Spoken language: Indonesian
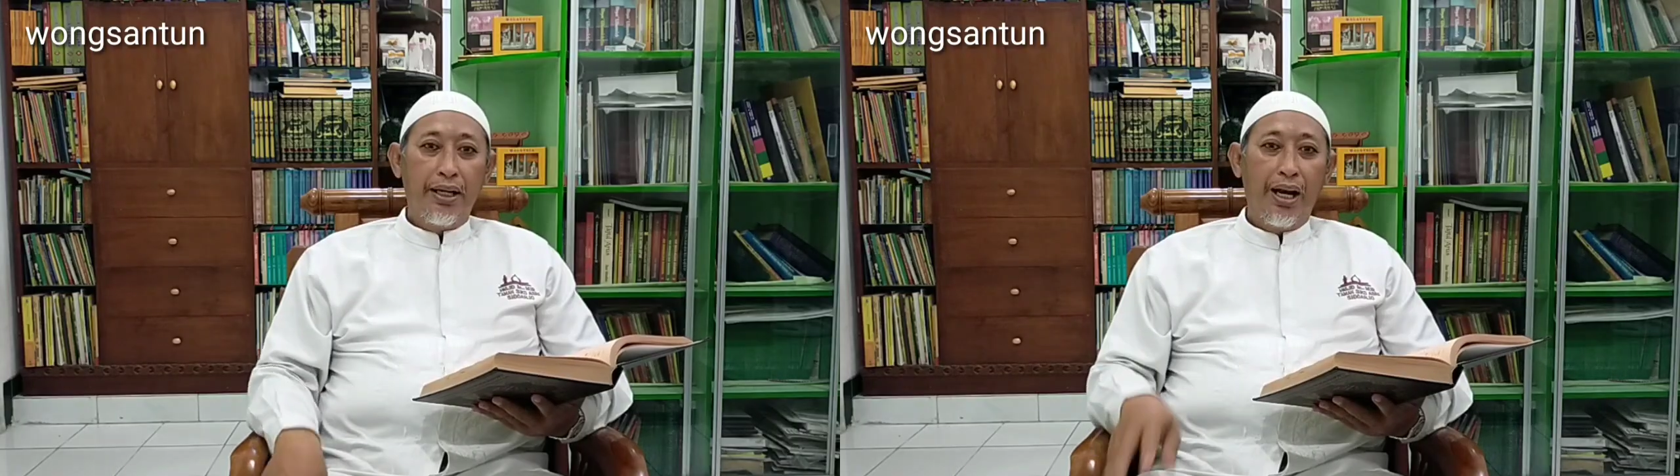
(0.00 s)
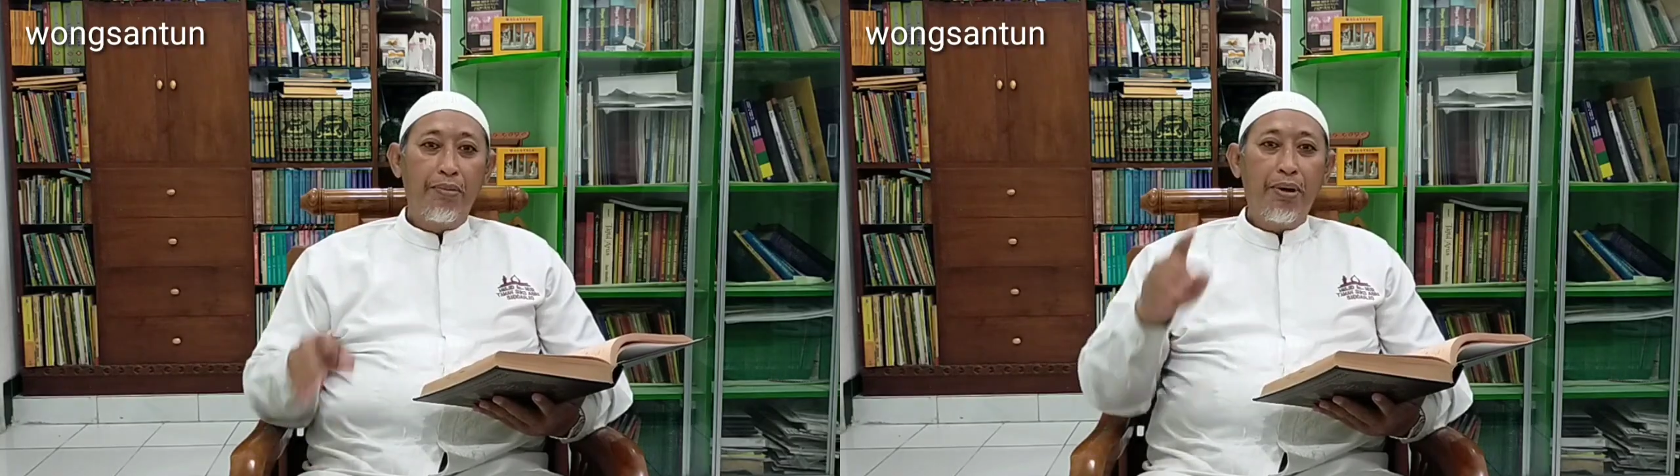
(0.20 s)

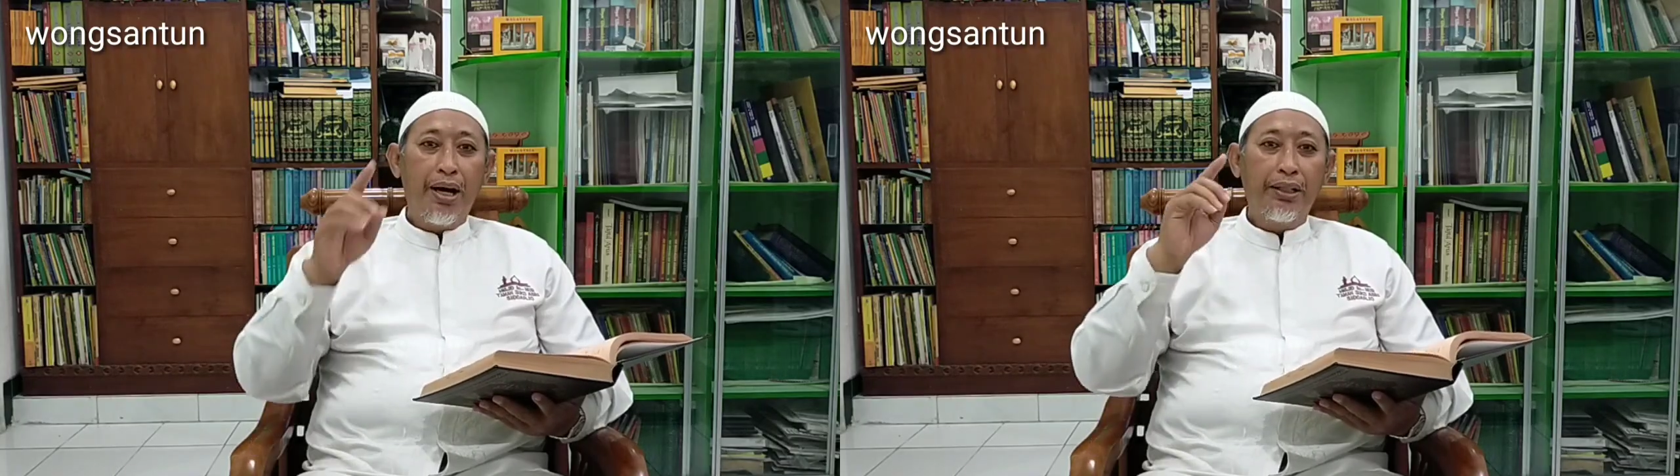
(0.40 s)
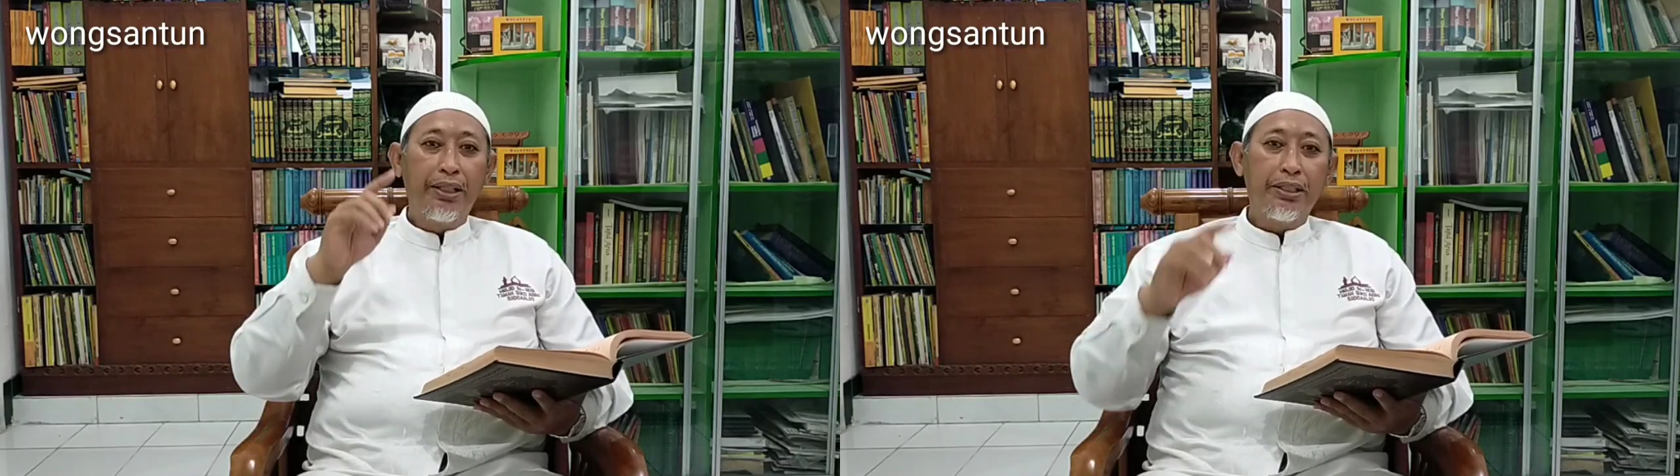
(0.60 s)
Dalam
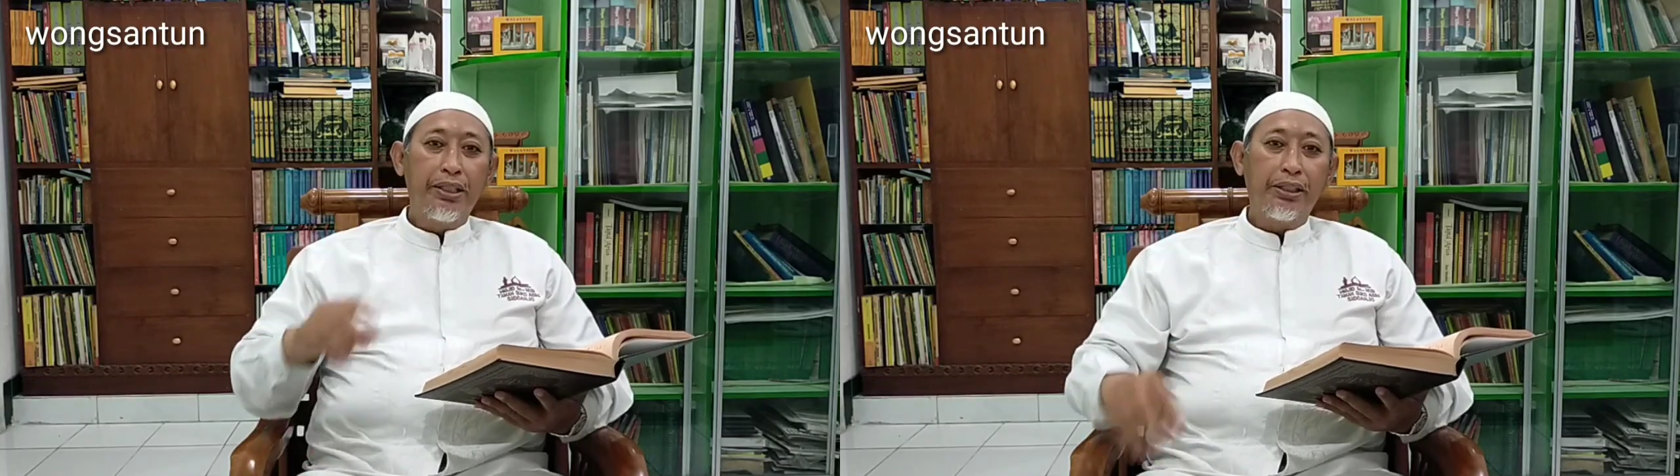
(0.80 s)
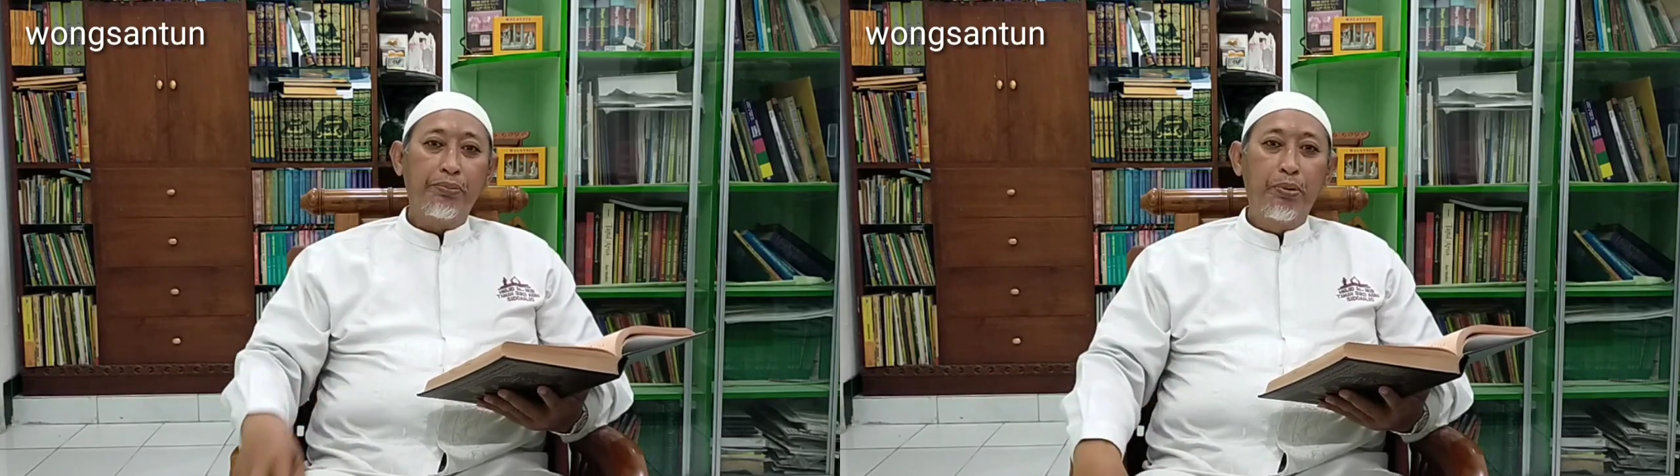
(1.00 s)
hadis
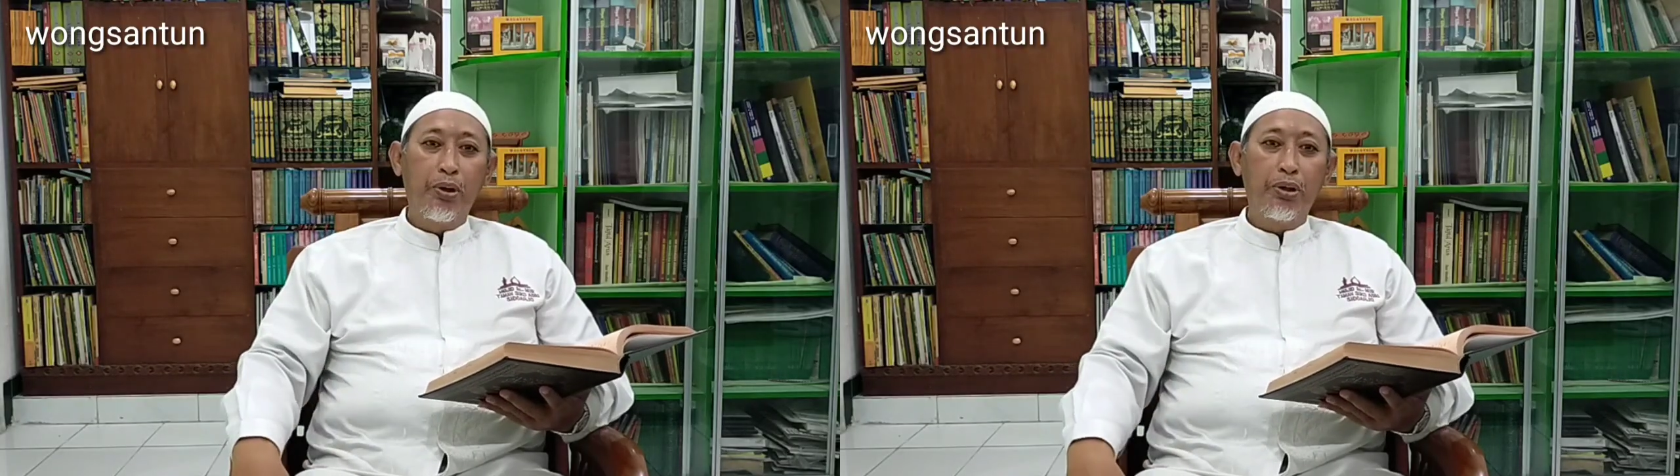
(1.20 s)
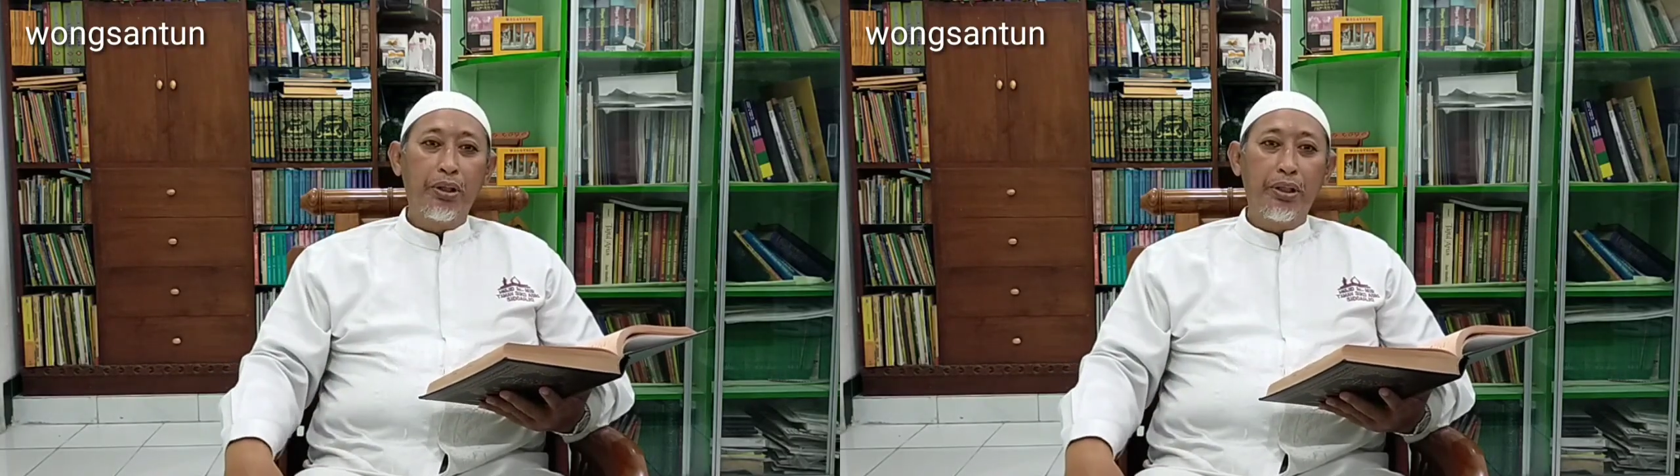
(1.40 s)

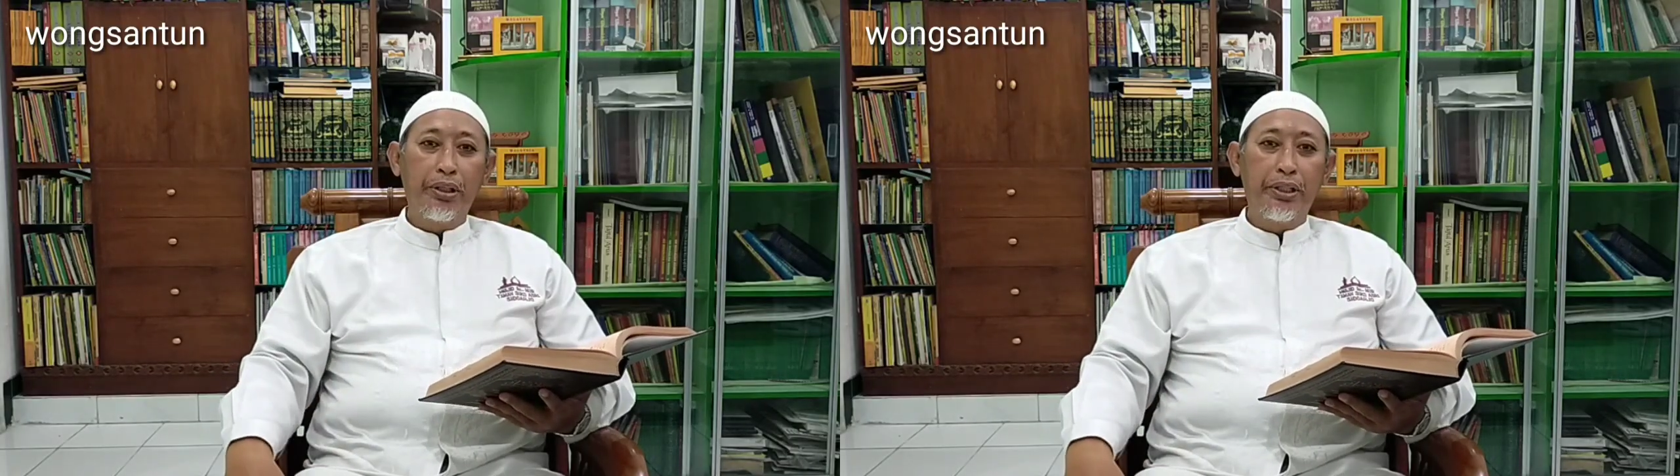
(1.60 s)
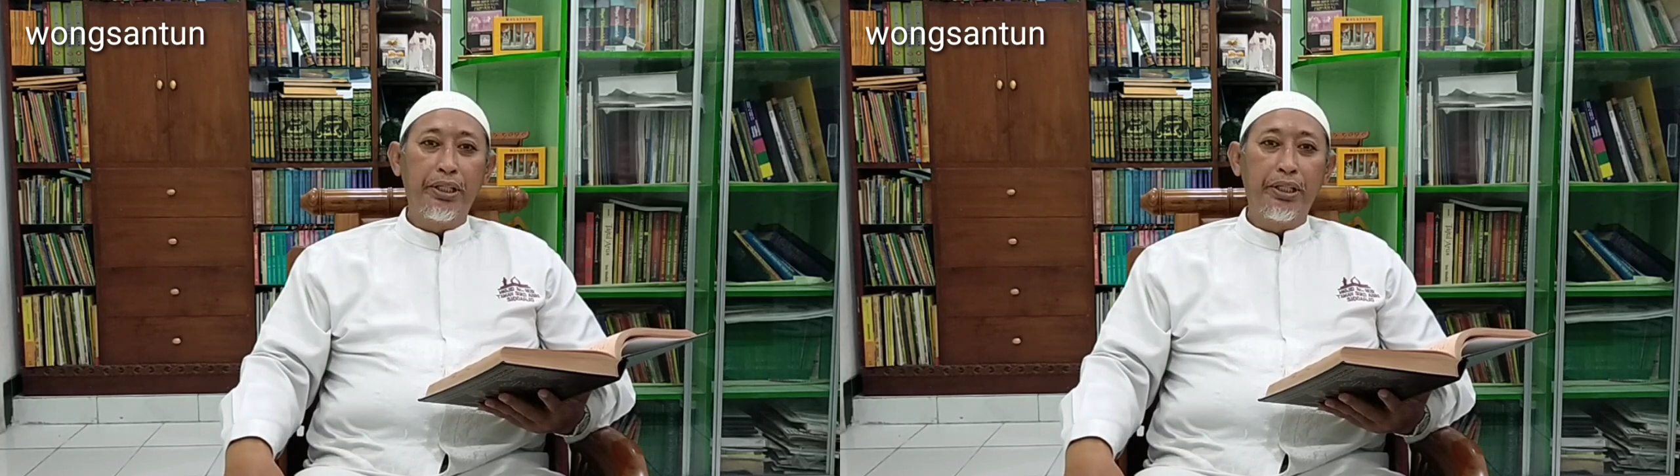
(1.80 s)
tersebut